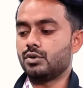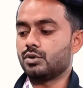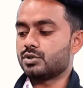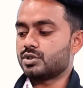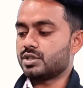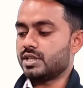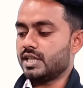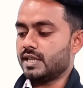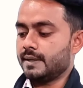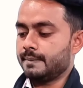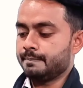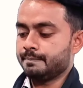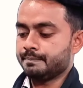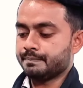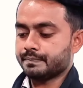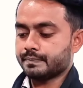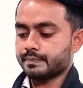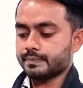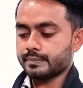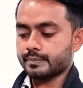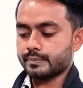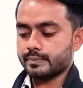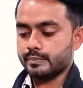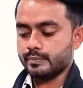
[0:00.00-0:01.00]
नोट्स है
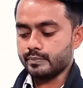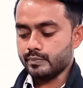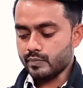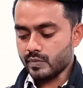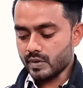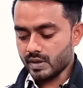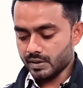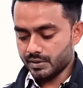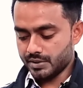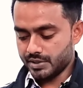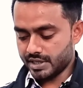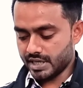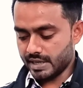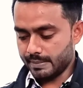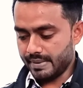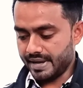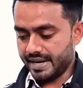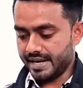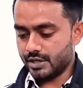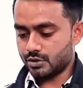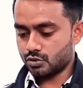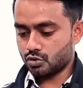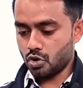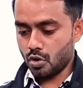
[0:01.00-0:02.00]
ठीक है
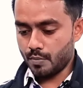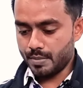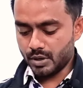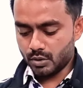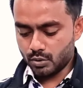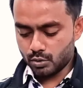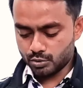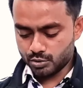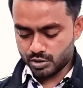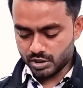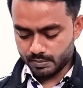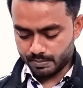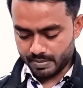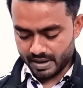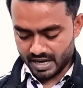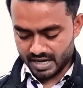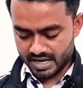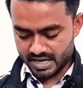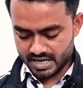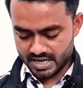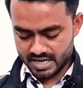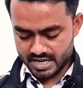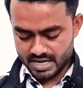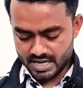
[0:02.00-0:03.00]
मैंने इसको अभी कुछ दिन
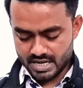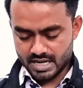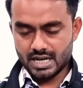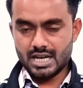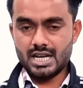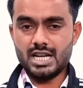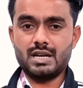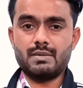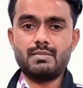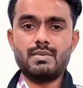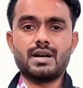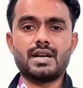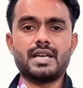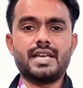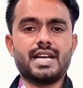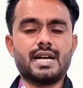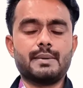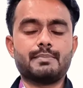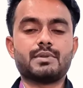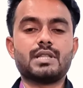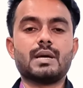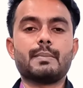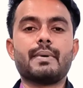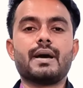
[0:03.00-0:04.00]
पहले लगभग एक
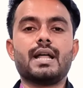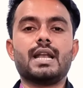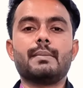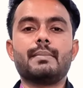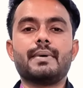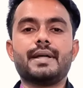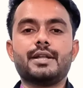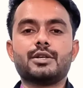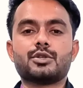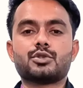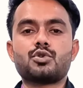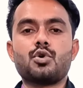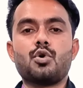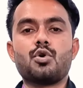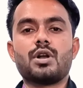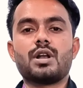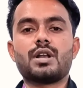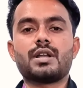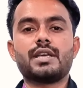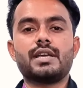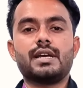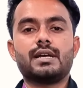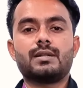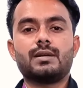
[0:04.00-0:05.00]
हफ्ता पहले मैंने इसको
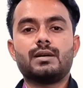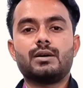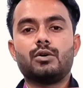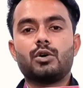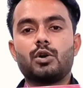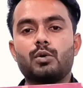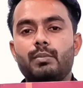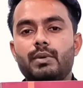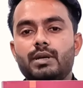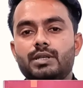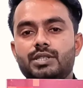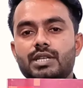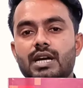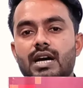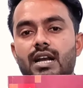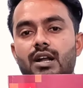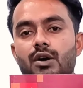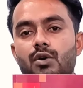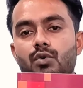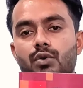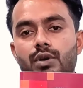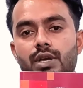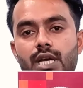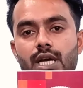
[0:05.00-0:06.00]
ऑर्डर किया था और मैं चाह
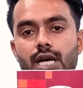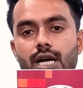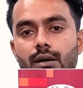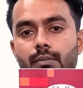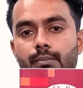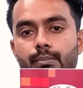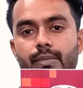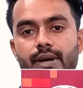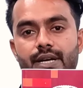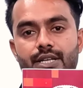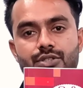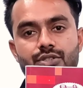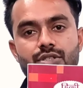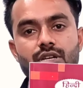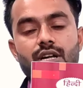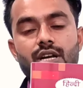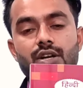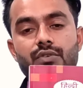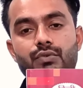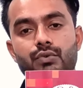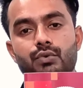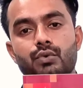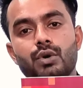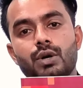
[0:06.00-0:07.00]
रहा हूँ कि अब मैं इसका
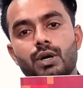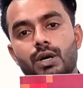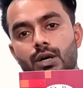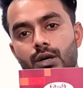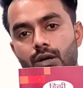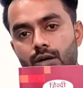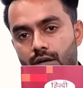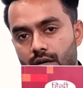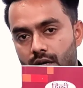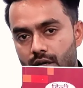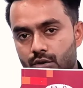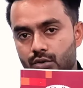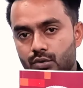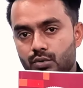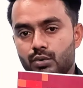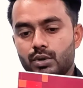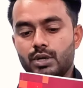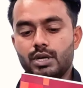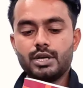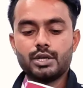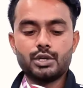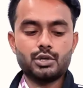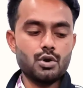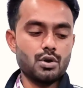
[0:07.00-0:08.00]
रिव्यू कर दूँ
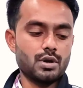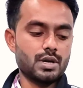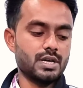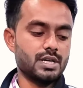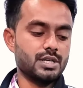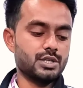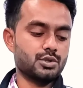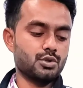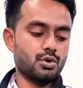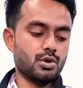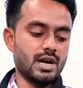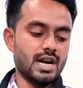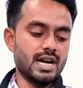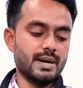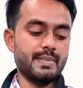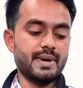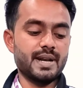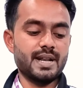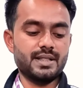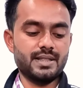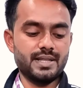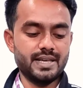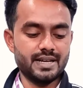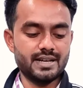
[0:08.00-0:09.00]
क्योंकि इस दौरान
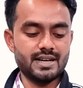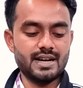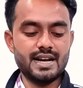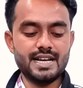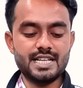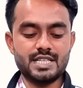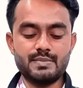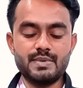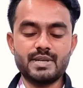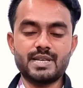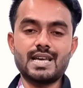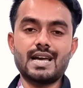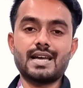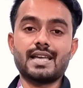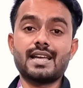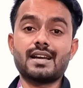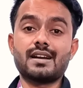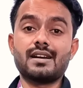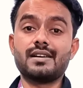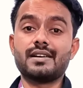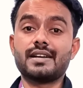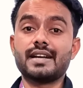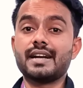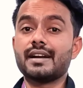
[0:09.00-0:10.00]
मैंने देखा इसमें क्या क्या
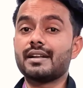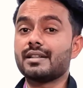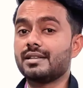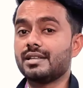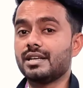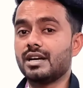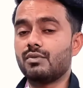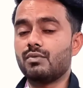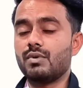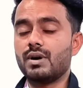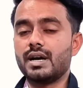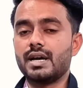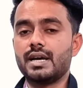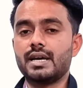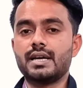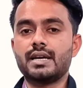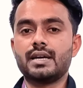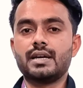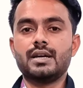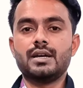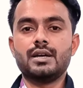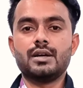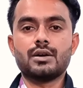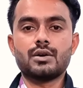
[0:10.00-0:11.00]
कंटेंट दिया हुआ है
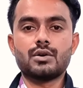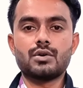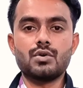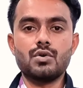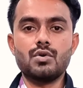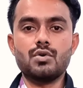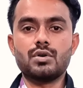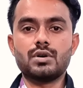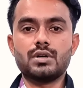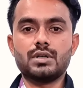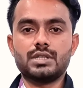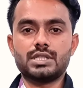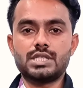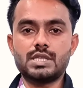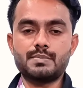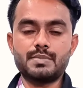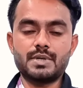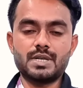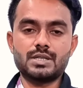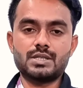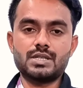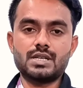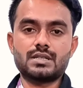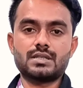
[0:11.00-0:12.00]
कौन इसे
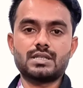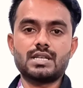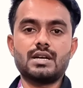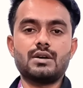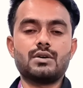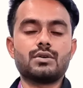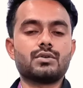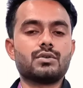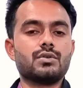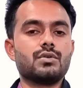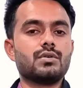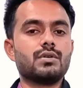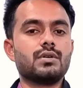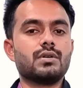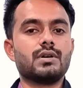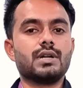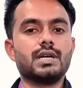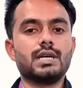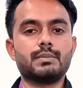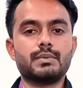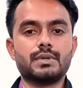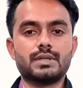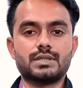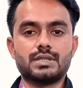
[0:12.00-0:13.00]
पढ़ सकता है और कौन
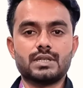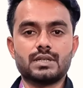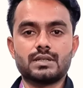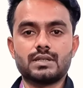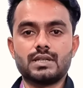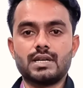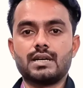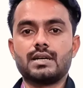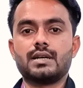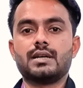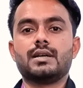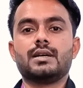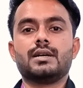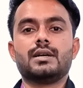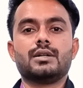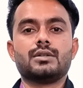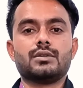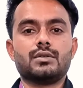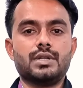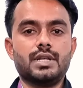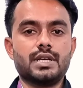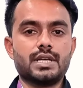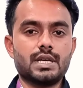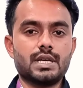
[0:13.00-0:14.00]
नहीं पढ़ सकता तो